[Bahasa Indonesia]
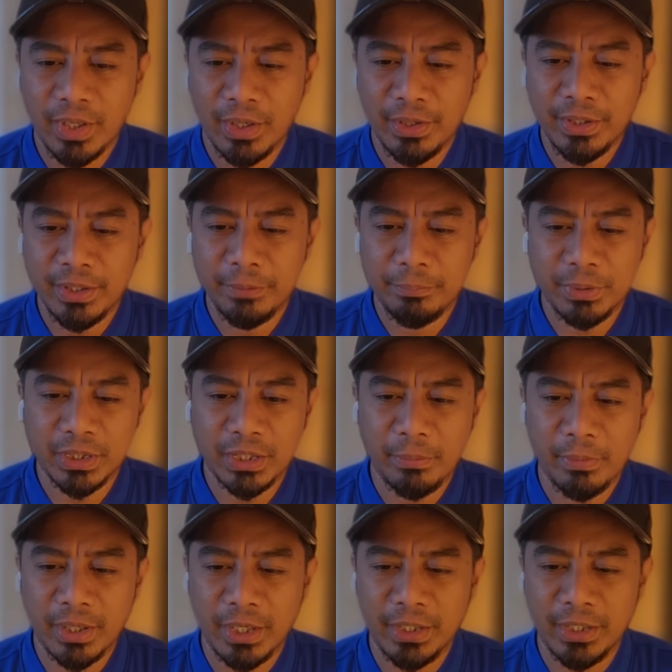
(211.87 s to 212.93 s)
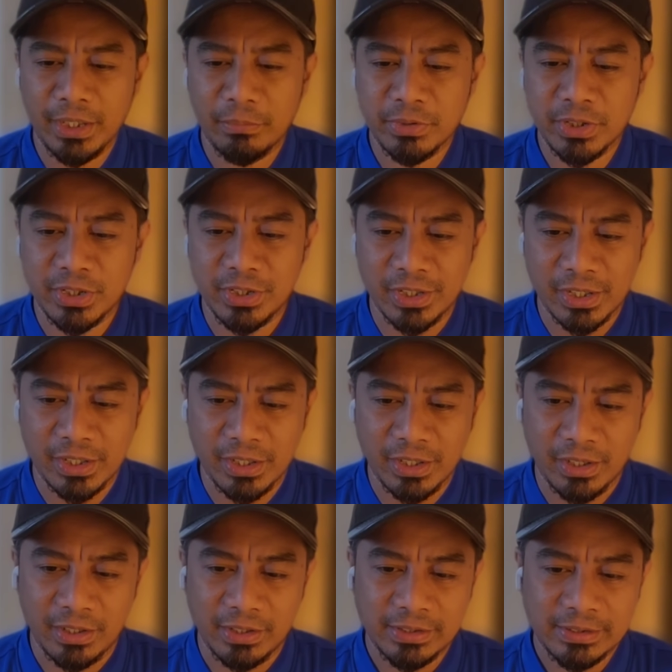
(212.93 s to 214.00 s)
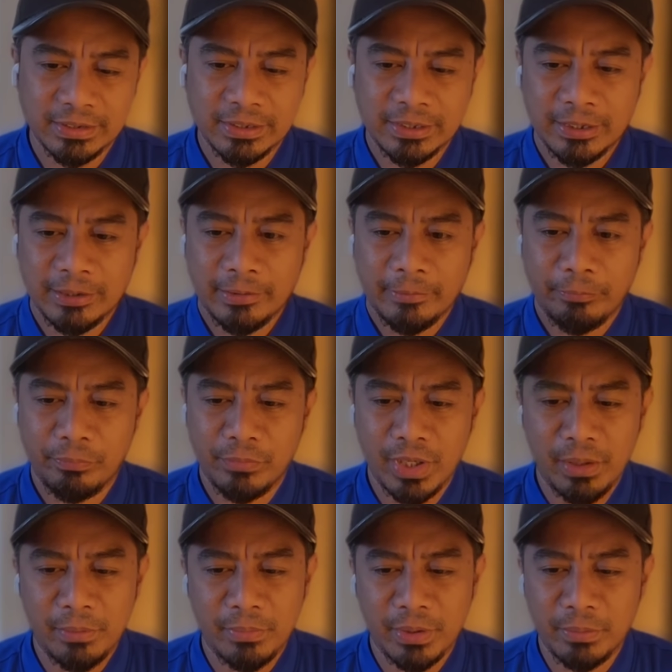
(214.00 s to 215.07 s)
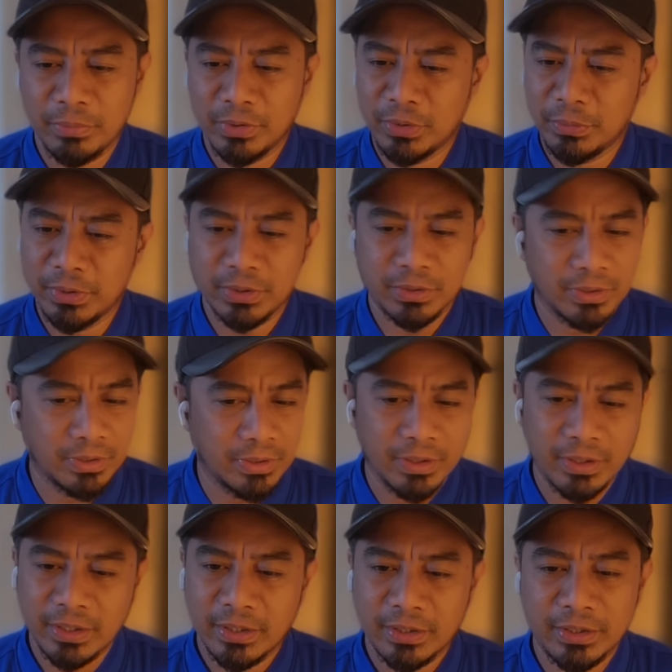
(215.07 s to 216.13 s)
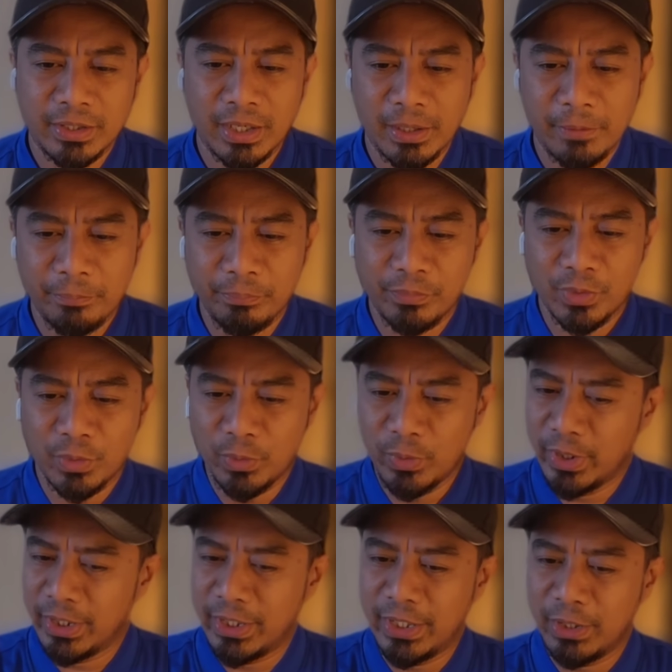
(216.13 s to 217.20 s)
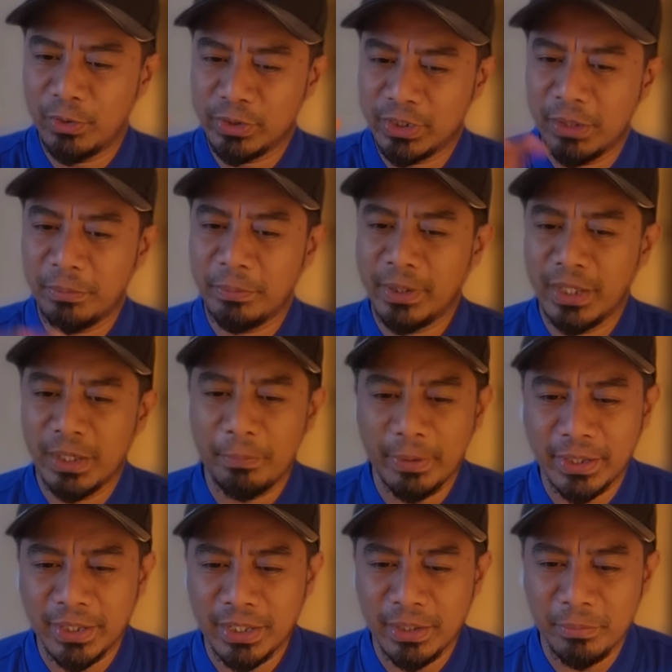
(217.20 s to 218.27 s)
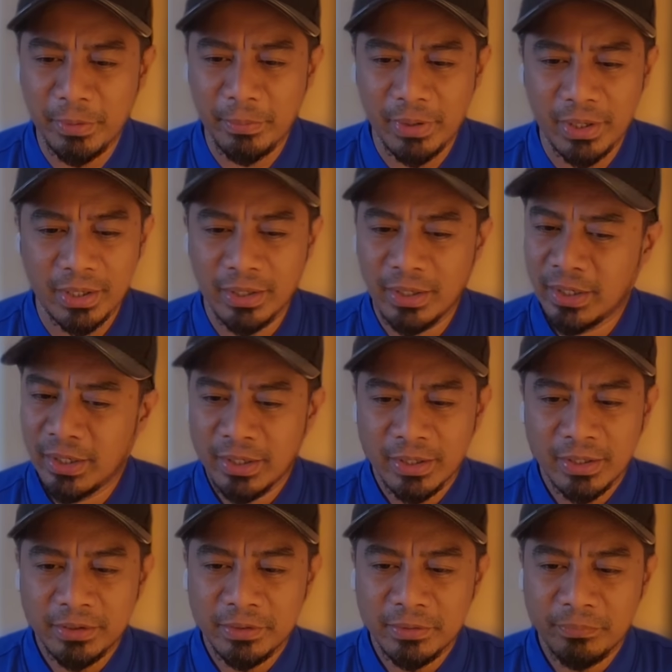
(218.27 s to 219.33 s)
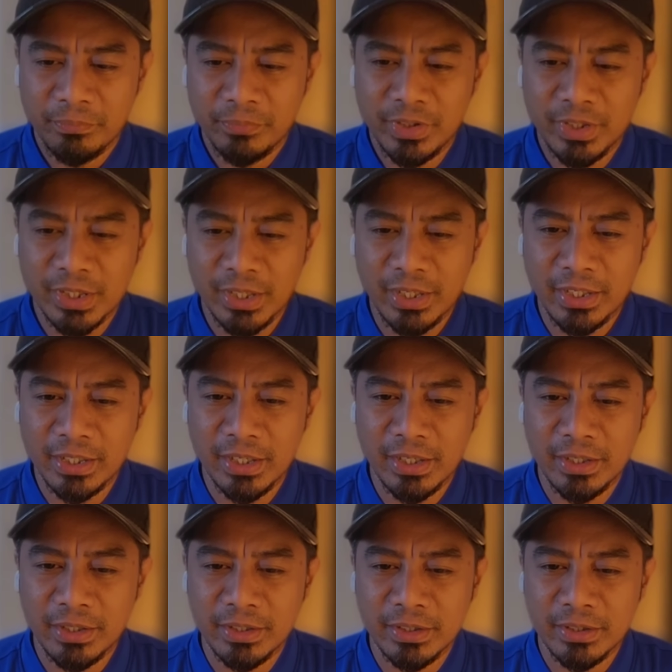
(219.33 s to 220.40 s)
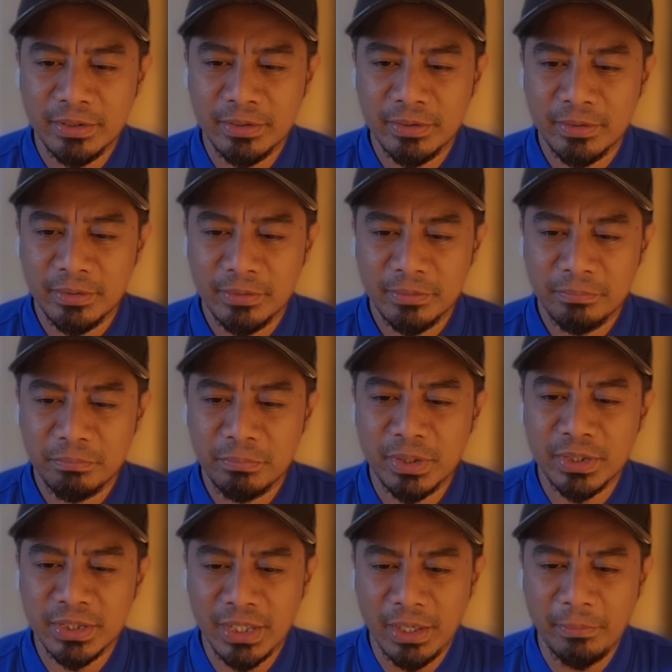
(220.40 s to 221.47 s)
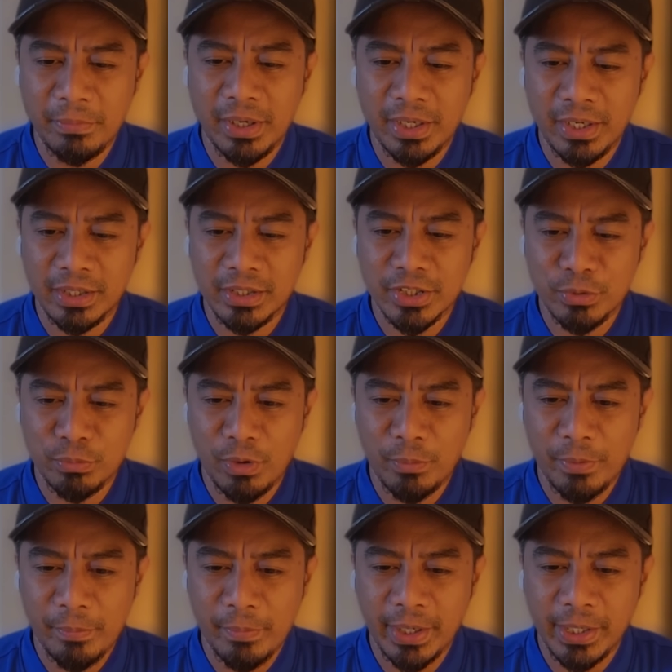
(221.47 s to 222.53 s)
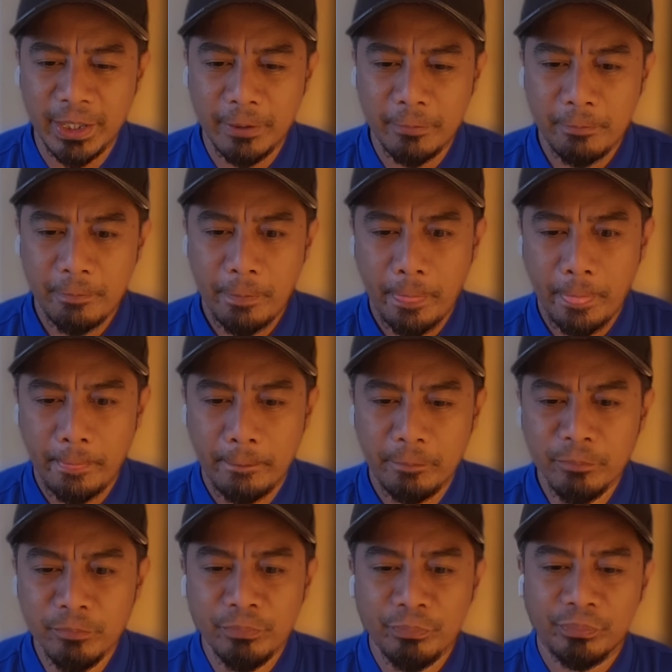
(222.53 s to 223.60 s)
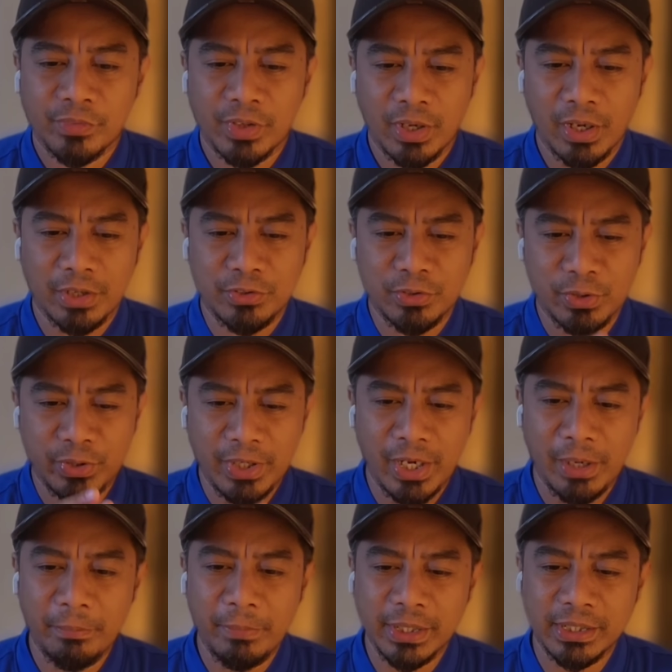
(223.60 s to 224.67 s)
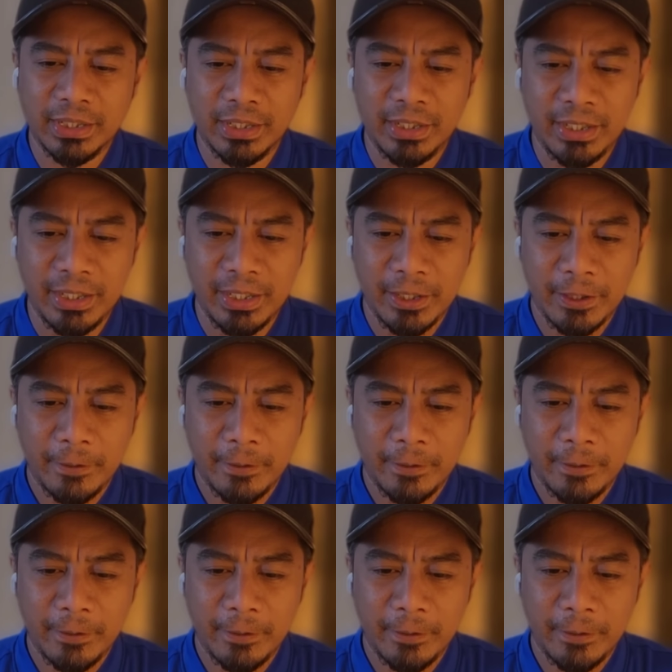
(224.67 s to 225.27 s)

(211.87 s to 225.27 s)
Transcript: Nah, ini pertama kali dalam sejarah lah. Memang betul-betul dalam UI di hotel penginapan ini memang diraihkan bersama ya ke semua pemain. Nah, Jordi Amat lagi.